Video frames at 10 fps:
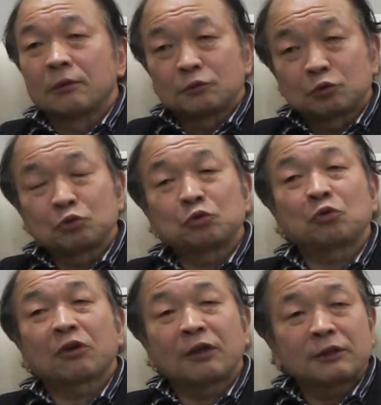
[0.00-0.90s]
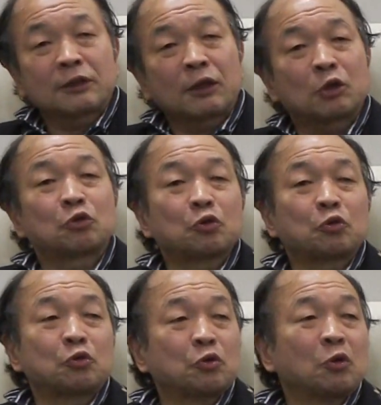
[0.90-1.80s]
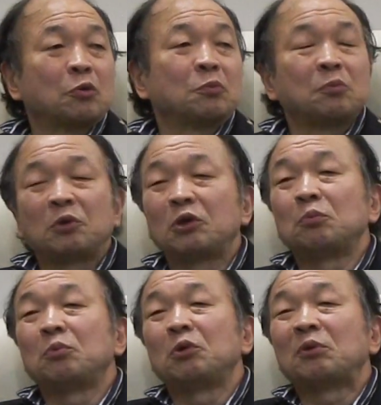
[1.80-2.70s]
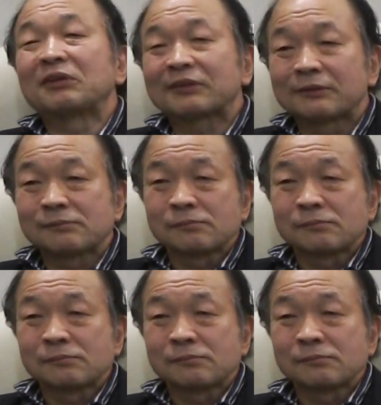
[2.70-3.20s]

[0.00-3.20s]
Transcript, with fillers: 普通の経営者ならそういうことを見見ます